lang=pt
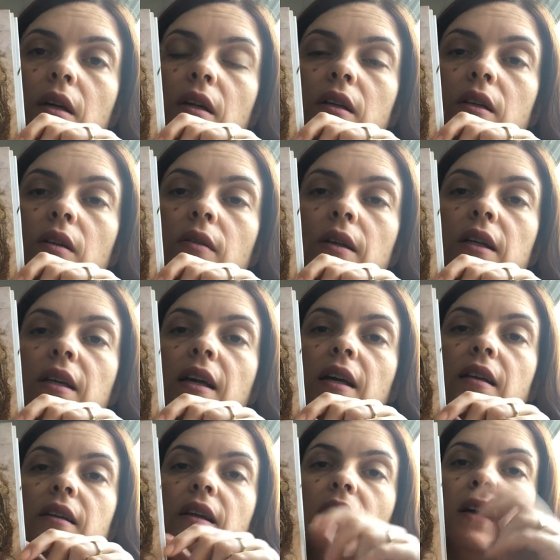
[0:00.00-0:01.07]
Então ele
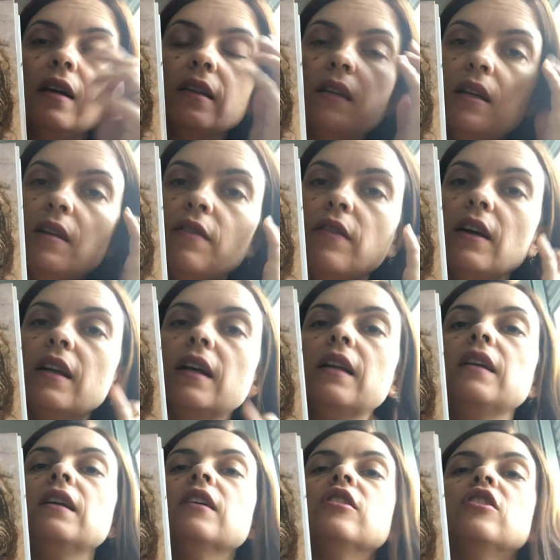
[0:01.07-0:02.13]
retrata, ele vai na
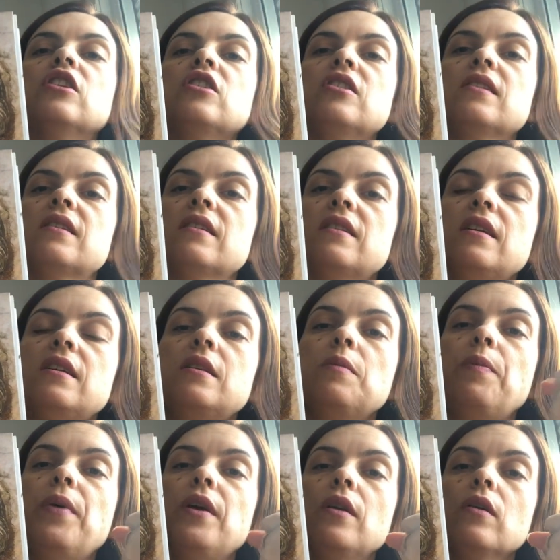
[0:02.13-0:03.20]
linha de artistas desse
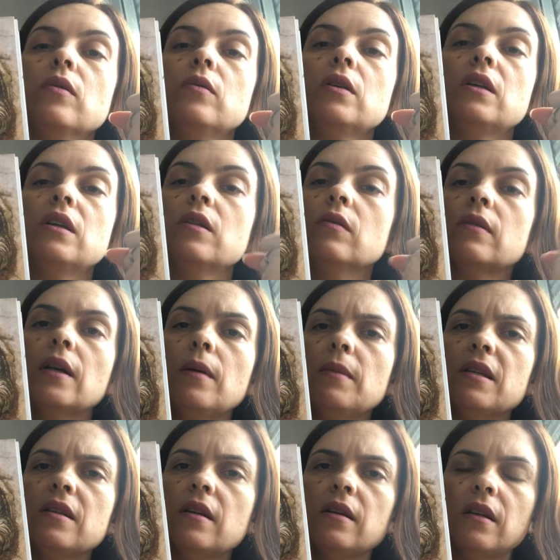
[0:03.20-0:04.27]
período em que não está
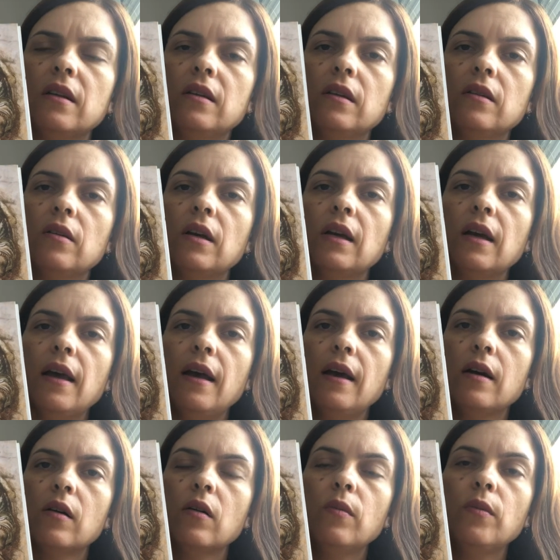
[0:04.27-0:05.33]
mais retratando a
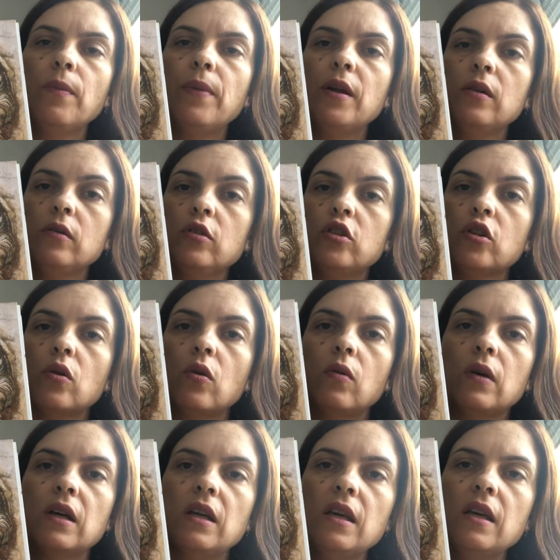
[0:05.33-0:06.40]
guerra como um período de
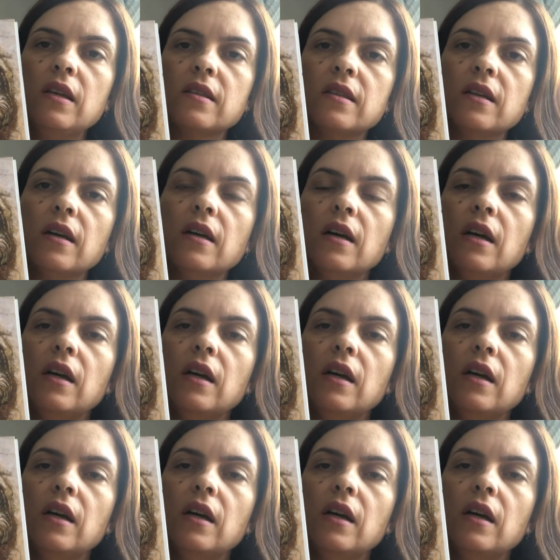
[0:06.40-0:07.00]
conquista,